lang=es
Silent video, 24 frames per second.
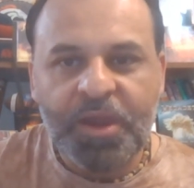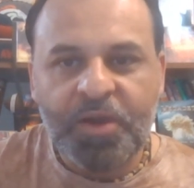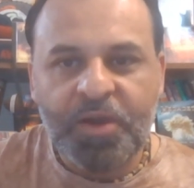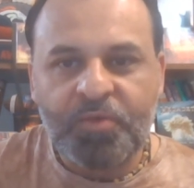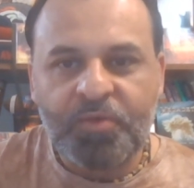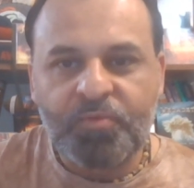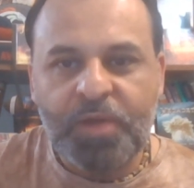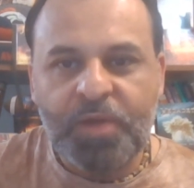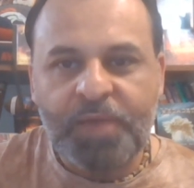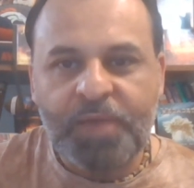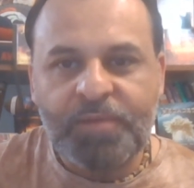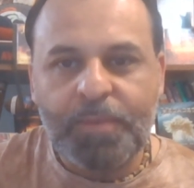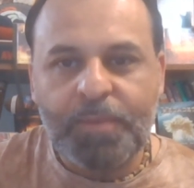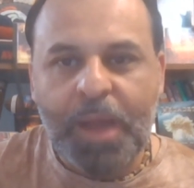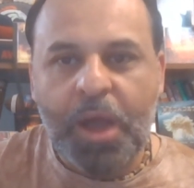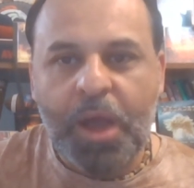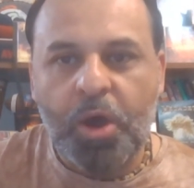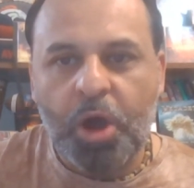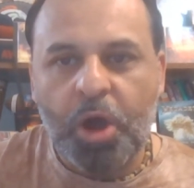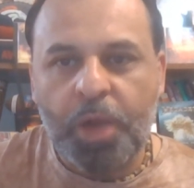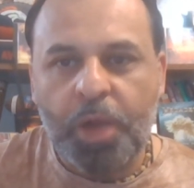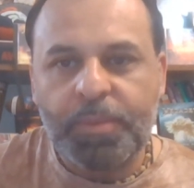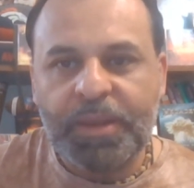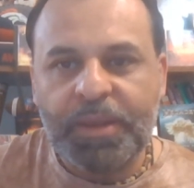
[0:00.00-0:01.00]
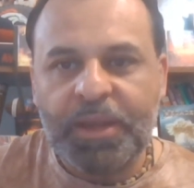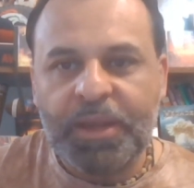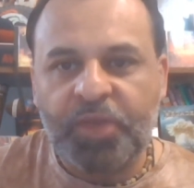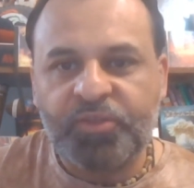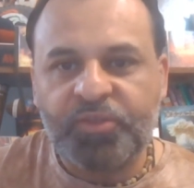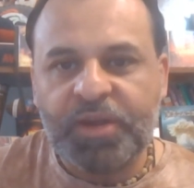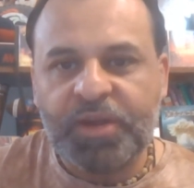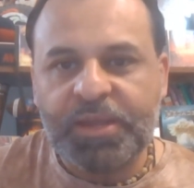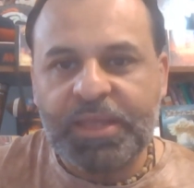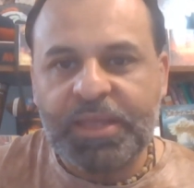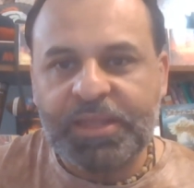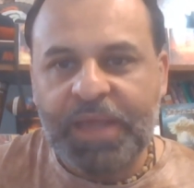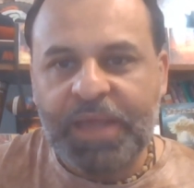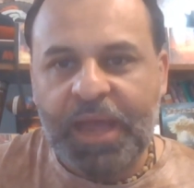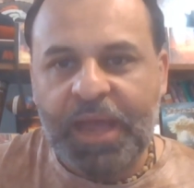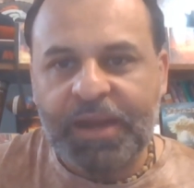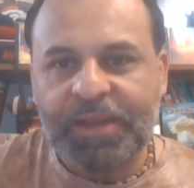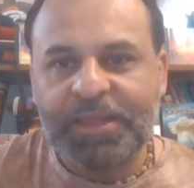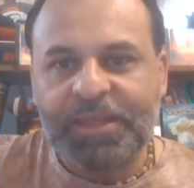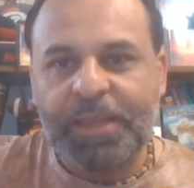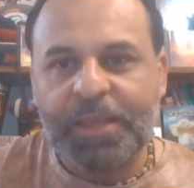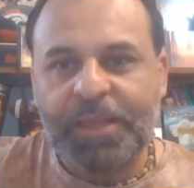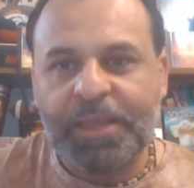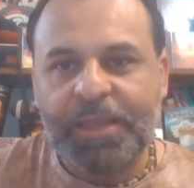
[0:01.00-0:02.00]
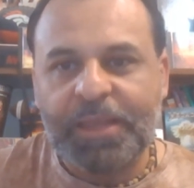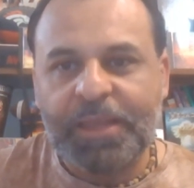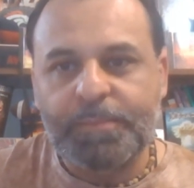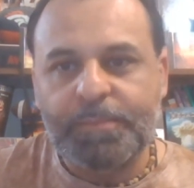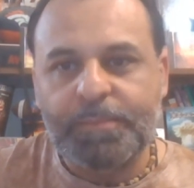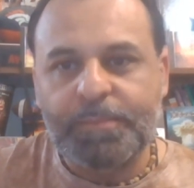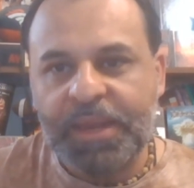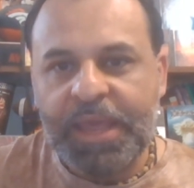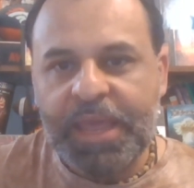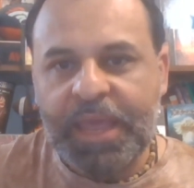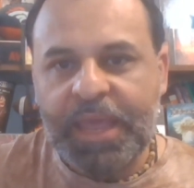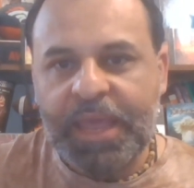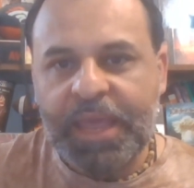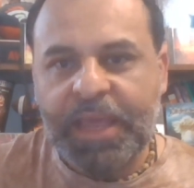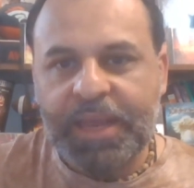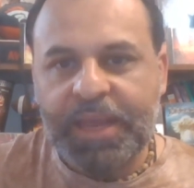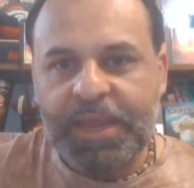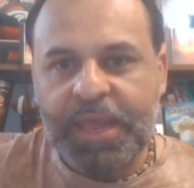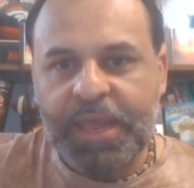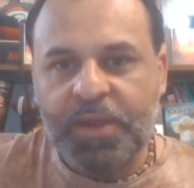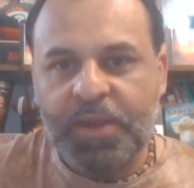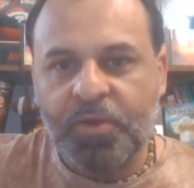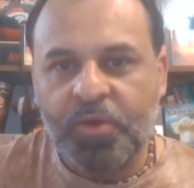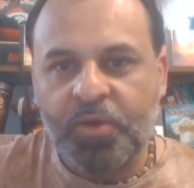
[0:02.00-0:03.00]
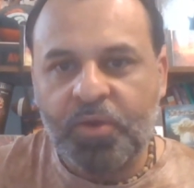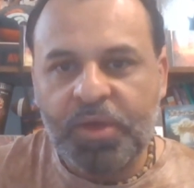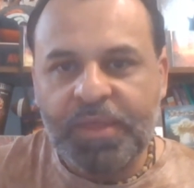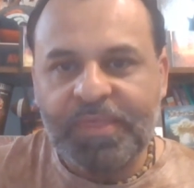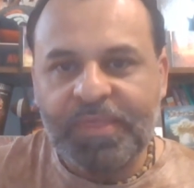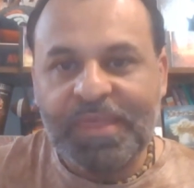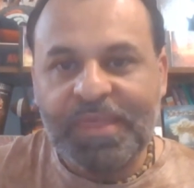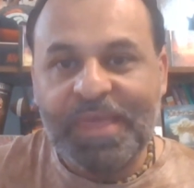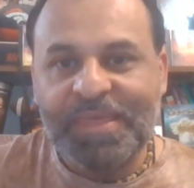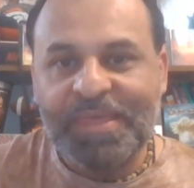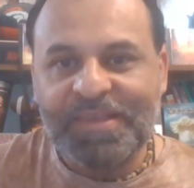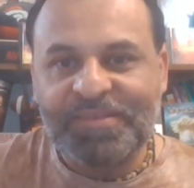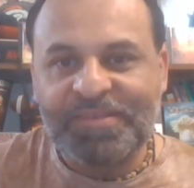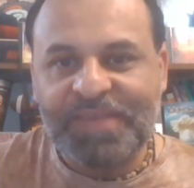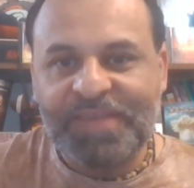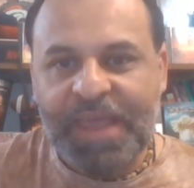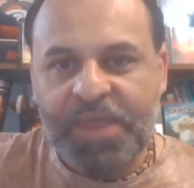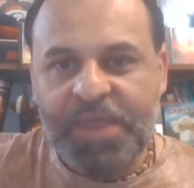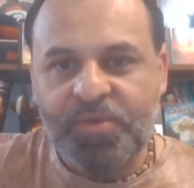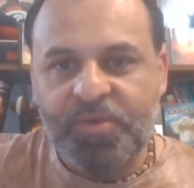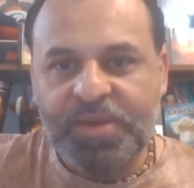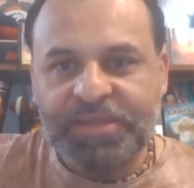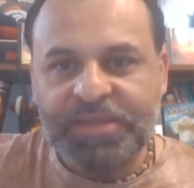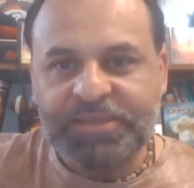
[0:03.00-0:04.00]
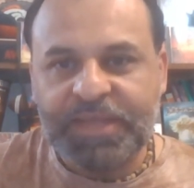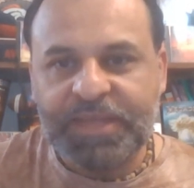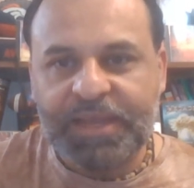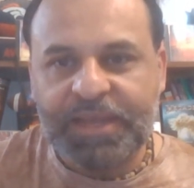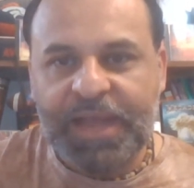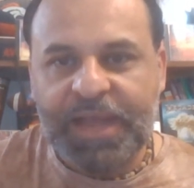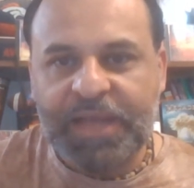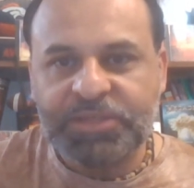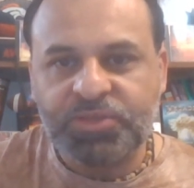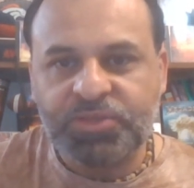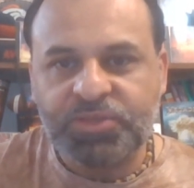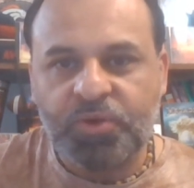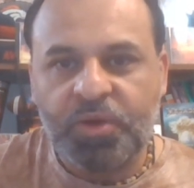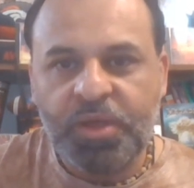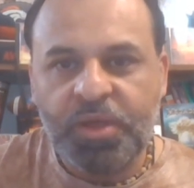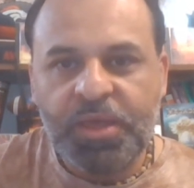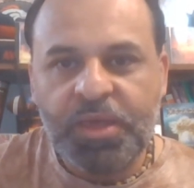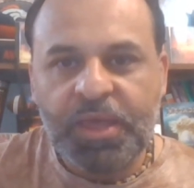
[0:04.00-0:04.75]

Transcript: Revy Van Hop en la otra guitarra, también ingeniero de diseño en este caso.